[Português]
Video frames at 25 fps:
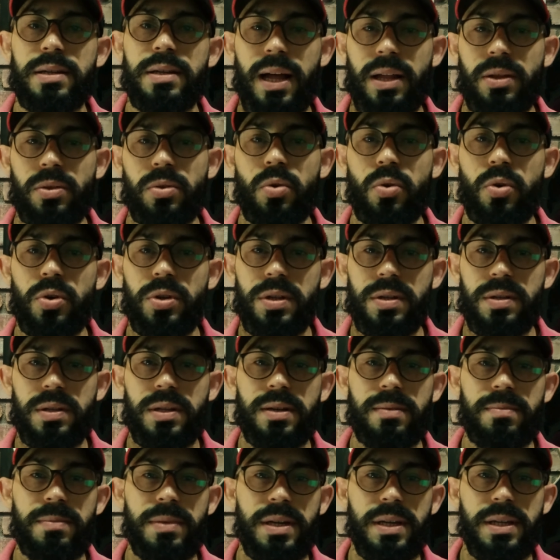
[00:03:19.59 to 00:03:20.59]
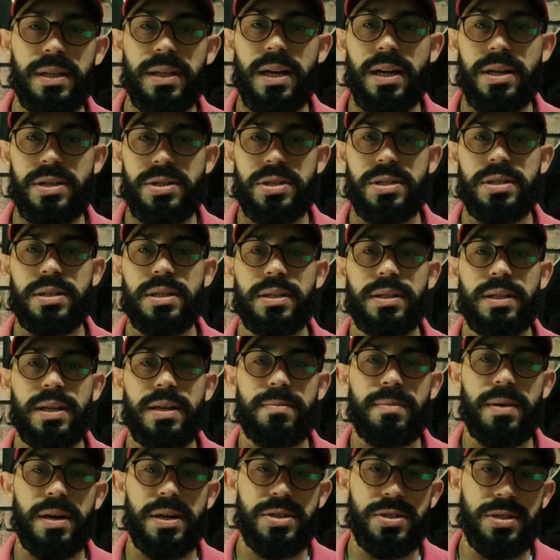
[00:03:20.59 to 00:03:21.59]
à noite também na janta,
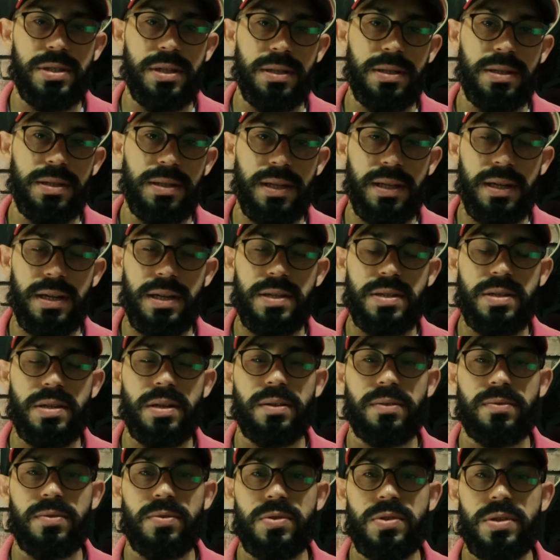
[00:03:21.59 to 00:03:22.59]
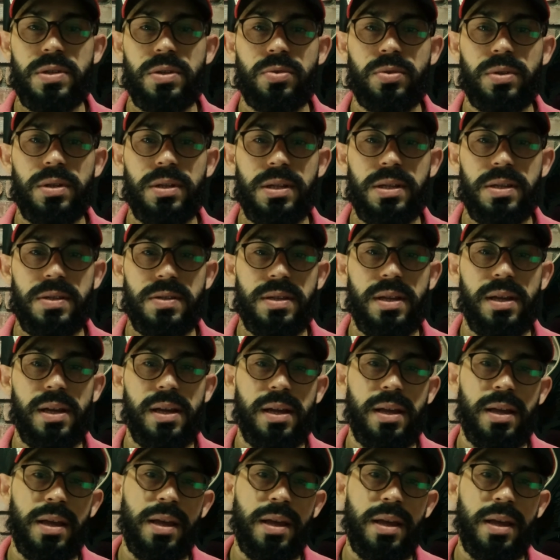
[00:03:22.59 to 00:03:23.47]
é bastante interessante você utilizar.